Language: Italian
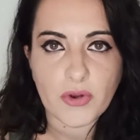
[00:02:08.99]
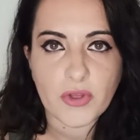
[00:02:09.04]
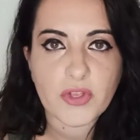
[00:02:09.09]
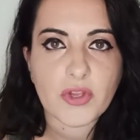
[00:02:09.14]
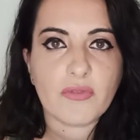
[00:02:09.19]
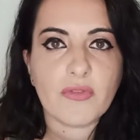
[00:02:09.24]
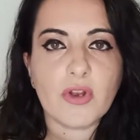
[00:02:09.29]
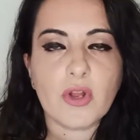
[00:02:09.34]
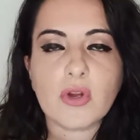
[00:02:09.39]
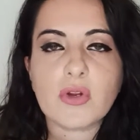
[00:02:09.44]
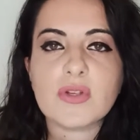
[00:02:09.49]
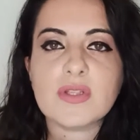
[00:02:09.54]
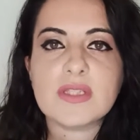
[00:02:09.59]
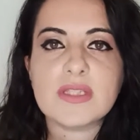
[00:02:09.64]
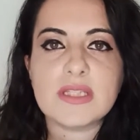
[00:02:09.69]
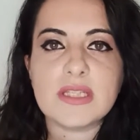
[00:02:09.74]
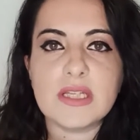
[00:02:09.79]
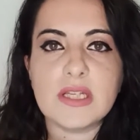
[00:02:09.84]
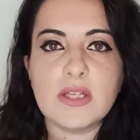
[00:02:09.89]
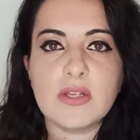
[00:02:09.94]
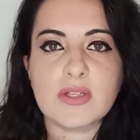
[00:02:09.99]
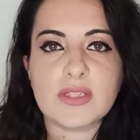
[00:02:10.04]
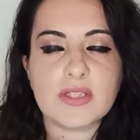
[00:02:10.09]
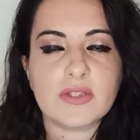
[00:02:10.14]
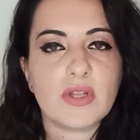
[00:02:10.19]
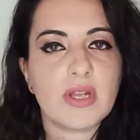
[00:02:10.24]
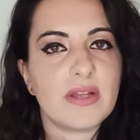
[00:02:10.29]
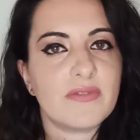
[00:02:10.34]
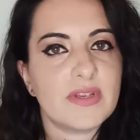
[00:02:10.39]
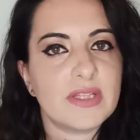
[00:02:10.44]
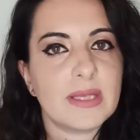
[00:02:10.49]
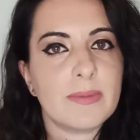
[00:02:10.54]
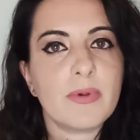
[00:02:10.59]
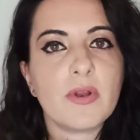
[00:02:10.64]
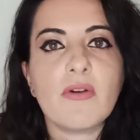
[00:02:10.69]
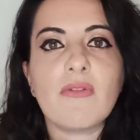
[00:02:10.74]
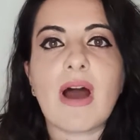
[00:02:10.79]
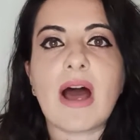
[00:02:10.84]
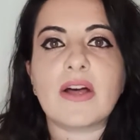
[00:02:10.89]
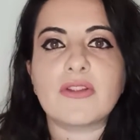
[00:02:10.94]
Io ve lo consiglio, se non l'avete
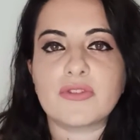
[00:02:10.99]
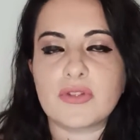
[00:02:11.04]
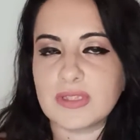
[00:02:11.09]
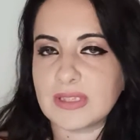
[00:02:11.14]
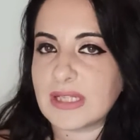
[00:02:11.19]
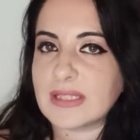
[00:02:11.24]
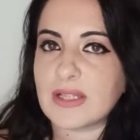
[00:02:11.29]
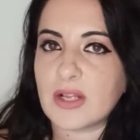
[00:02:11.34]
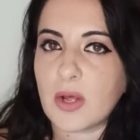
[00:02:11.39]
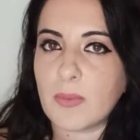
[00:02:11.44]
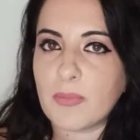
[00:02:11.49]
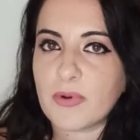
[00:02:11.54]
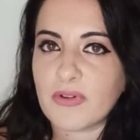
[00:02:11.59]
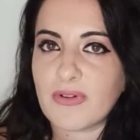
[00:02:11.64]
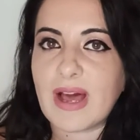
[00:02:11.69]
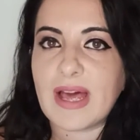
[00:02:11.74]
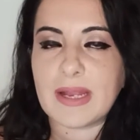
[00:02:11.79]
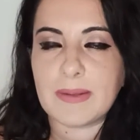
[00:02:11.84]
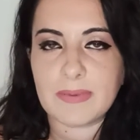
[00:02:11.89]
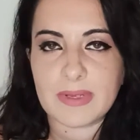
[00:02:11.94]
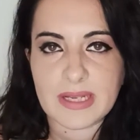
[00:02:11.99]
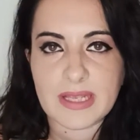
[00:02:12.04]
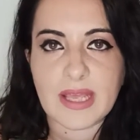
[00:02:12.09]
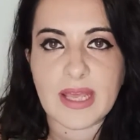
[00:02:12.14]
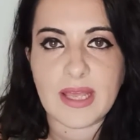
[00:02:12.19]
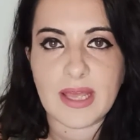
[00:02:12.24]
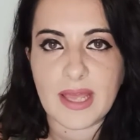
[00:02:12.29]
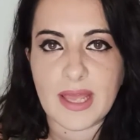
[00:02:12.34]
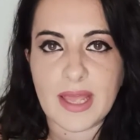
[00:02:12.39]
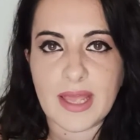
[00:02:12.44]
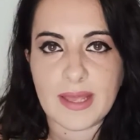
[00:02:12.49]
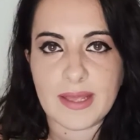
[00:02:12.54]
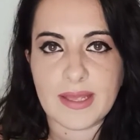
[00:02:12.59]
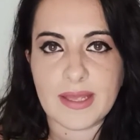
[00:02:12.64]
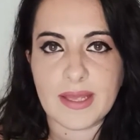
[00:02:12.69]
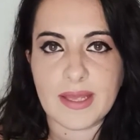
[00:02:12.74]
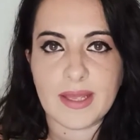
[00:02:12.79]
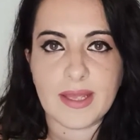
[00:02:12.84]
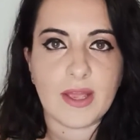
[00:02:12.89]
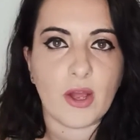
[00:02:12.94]
provato andatelo a provare perché
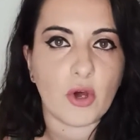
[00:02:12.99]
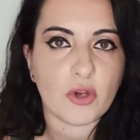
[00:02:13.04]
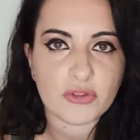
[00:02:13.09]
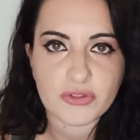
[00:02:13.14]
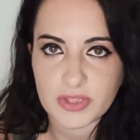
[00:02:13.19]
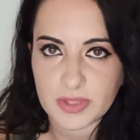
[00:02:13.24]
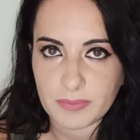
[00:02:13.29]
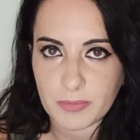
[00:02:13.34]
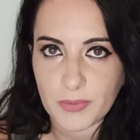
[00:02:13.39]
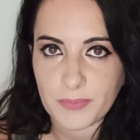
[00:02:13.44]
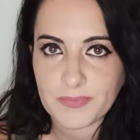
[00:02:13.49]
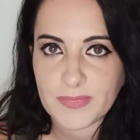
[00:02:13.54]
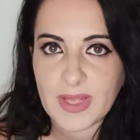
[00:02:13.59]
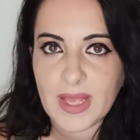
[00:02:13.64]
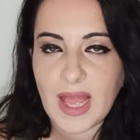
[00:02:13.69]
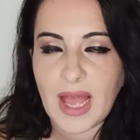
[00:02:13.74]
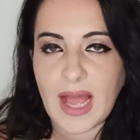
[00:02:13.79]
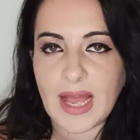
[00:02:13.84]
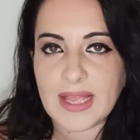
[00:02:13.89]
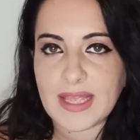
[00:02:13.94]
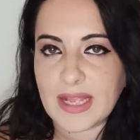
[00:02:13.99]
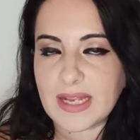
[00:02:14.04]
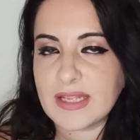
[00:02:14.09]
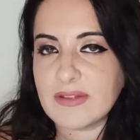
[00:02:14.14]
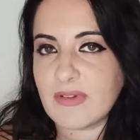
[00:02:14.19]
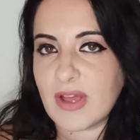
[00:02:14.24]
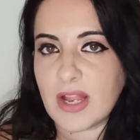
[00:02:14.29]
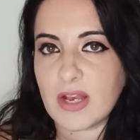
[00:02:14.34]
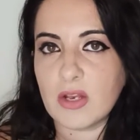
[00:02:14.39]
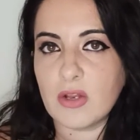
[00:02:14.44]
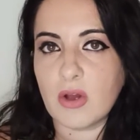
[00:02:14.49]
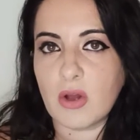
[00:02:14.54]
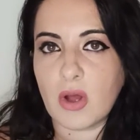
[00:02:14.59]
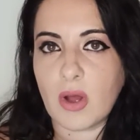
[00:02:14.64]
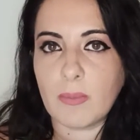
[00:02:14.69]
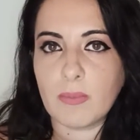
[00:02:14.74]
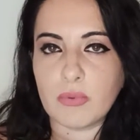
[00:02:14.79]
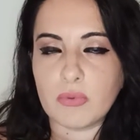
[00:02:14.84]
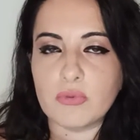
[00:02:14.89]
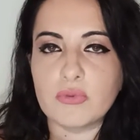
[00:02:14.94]
è, è ottimo, anche a livello
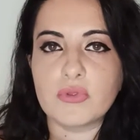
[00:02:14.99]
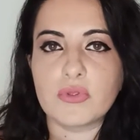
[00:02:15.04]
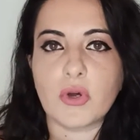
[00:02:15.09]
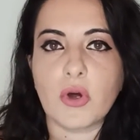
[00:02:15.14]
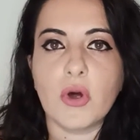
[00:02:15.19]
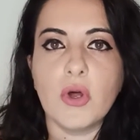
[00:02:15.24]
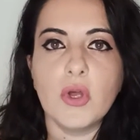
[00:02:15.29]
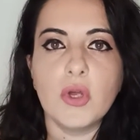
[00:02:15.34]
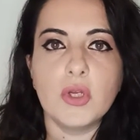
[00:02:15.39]
appunto